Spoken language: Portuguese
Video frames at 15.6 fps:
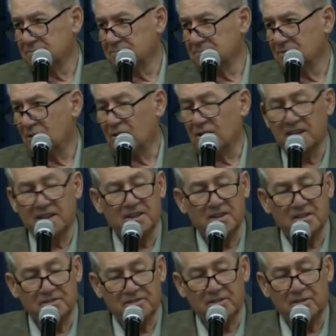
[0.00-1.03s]
Olha
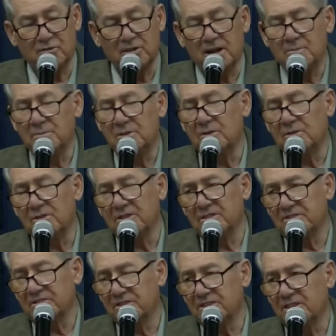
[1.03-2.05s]
que são
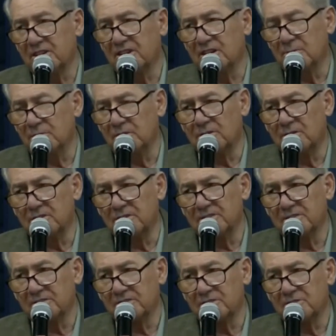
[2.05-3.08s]
caminhões e
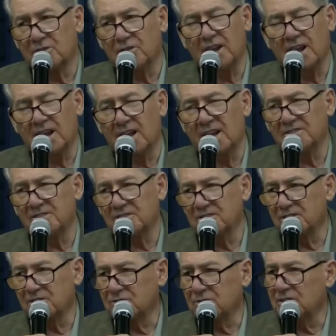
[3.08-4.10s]
caminhões, toneladas
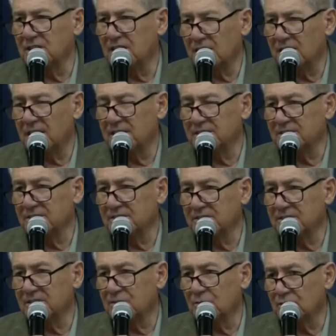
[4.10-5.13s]
e toneladas
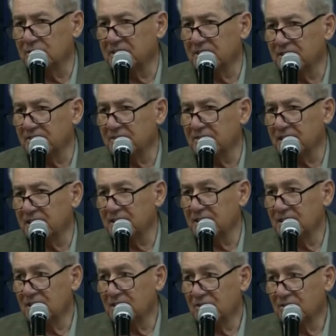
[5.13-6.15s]
de coisa que vem
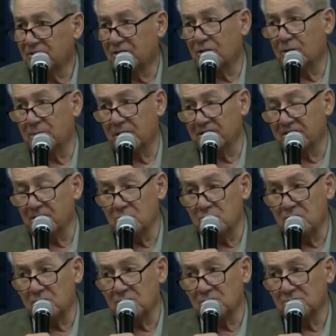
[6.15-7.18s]
só para São
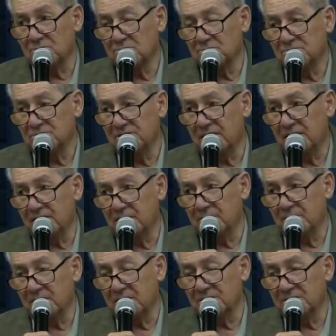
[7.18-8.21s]
Paulo,
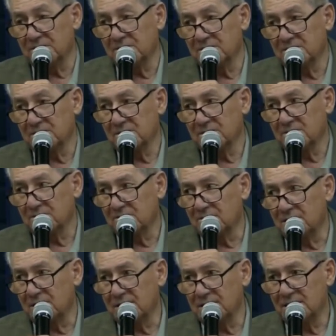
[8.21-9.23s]
diariamente. Não
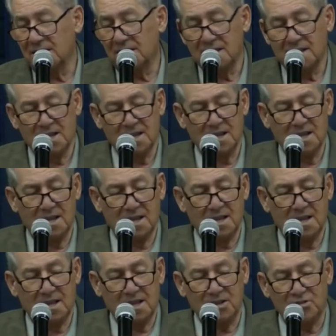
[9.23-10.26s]
é?
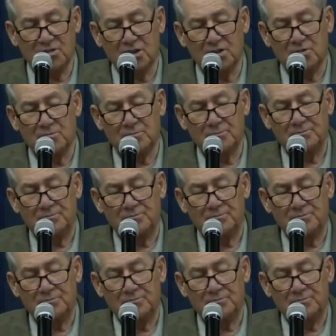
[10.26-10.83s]
Então,